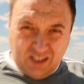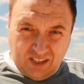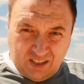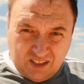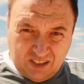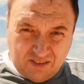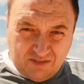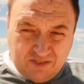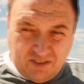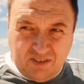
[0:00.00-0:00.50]

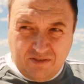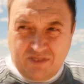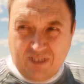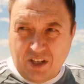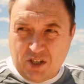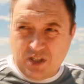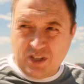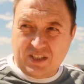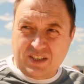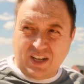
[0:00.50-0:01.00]
э, в
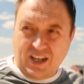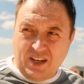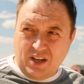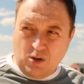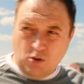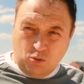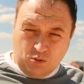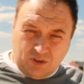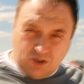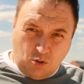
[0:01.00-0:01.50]
нашей
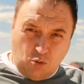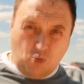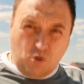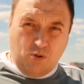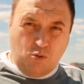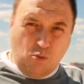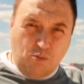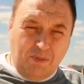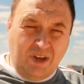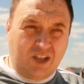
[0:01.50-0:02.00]
стране, он
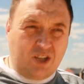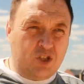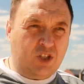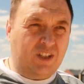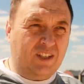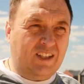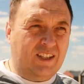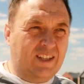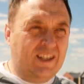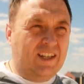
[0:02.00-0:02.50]
такой
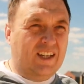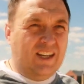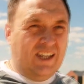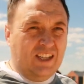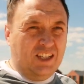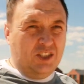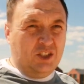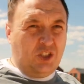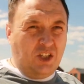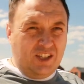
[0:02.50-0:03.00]
уменьшенный.
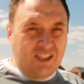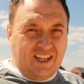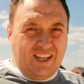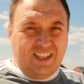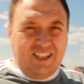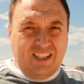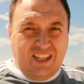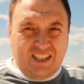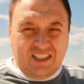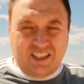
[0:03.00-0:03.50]
Э, через
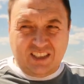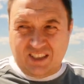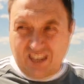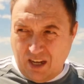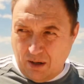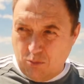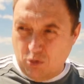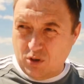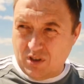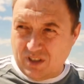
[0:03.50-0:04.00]
лет 10
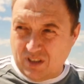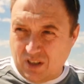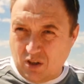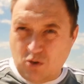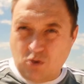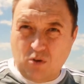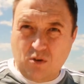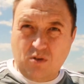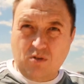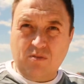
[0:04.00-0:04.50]
требуется
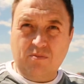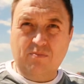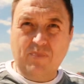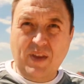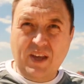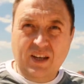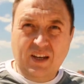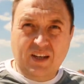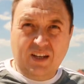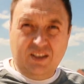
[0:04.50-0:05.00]
такой э,
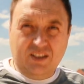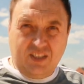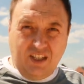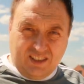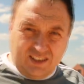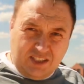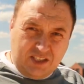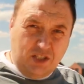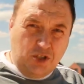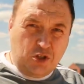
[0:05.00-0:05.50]

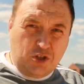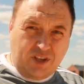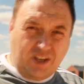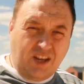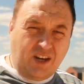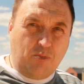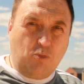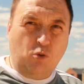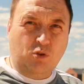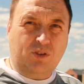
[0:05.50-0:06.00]

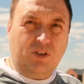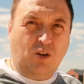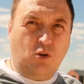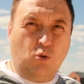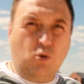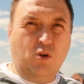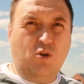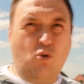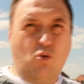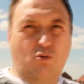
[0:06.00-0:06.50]
диагностический ремонт такой